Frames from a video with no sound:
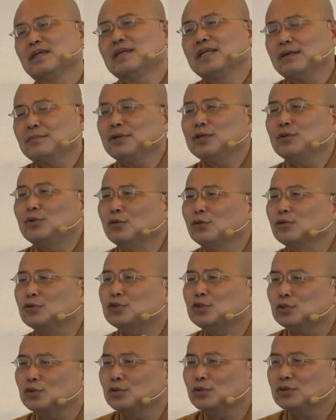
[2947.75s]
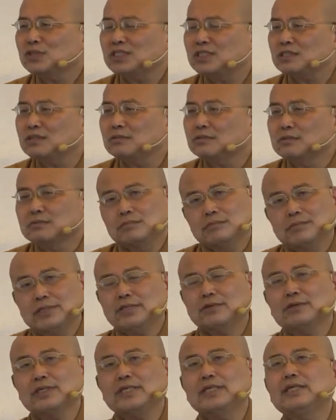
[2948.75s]
那么，露珠是
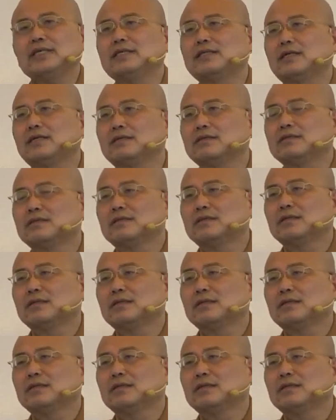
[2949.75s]
没有意义的。